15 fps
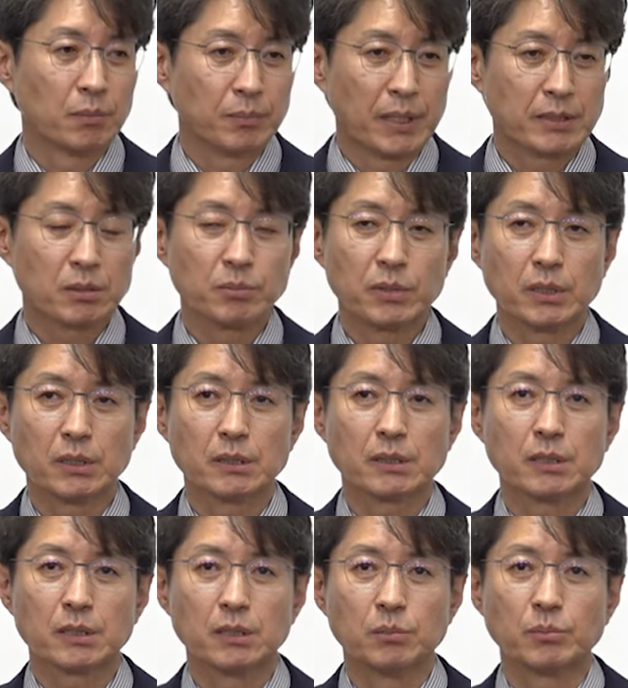말씀드린
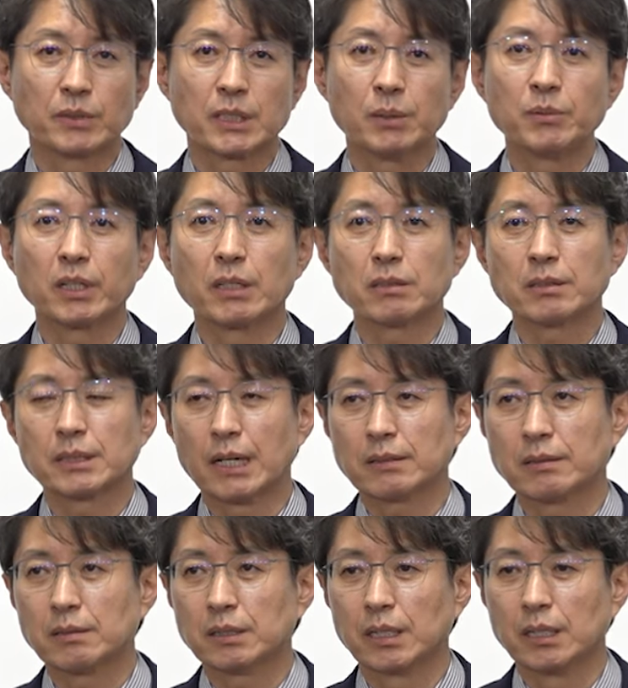것처럼 참여 계획
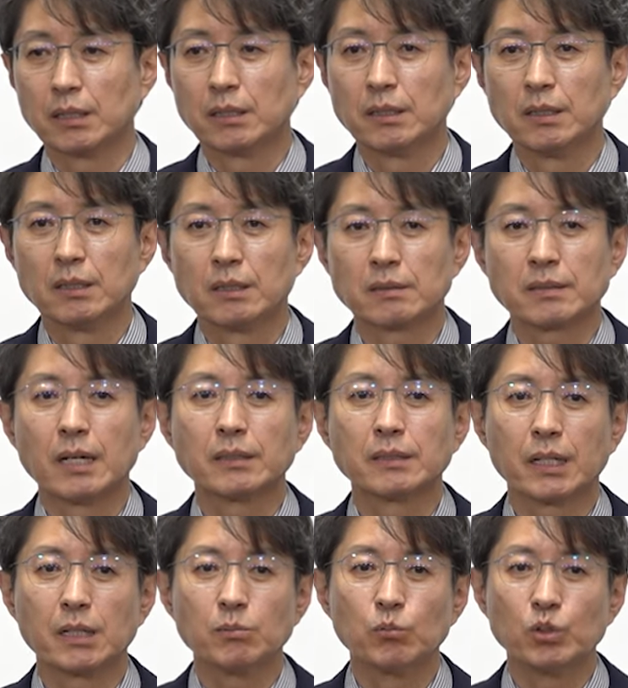작성에
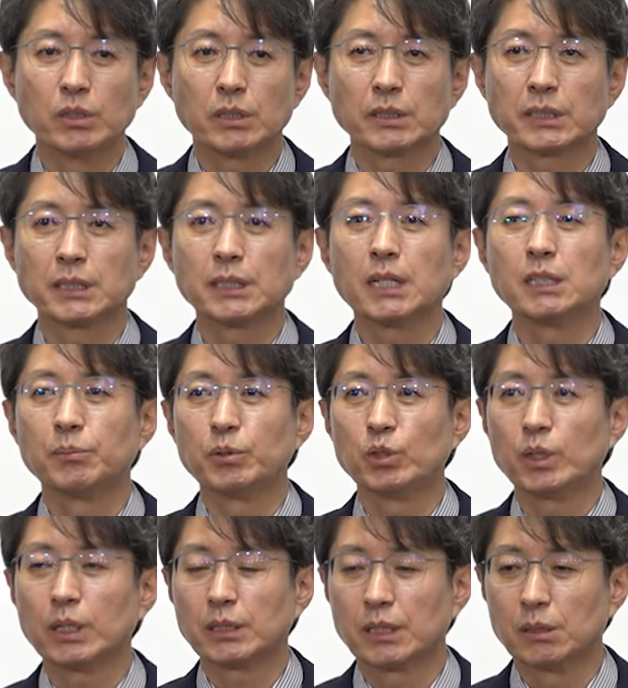상당한 물리적 시간이
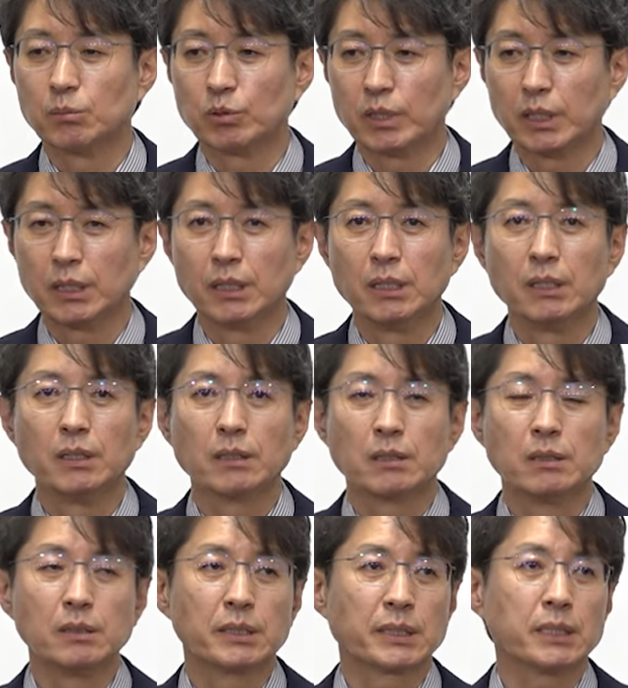필요하기 때문에
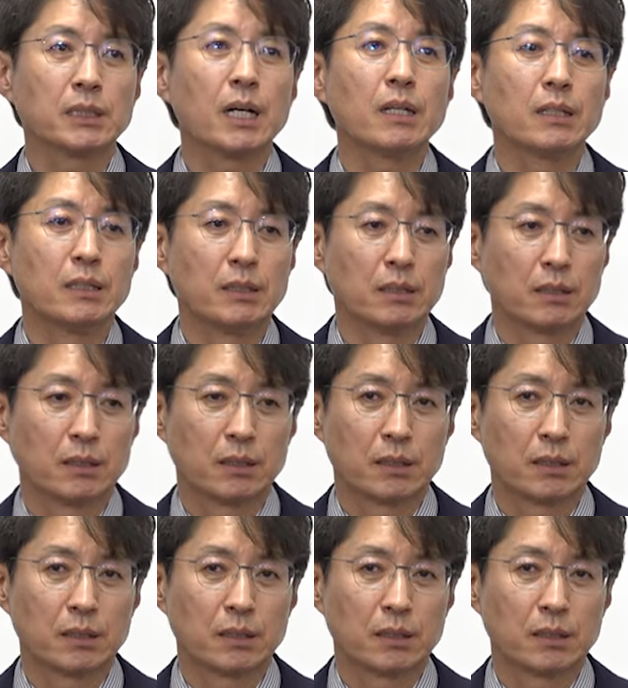그 시간을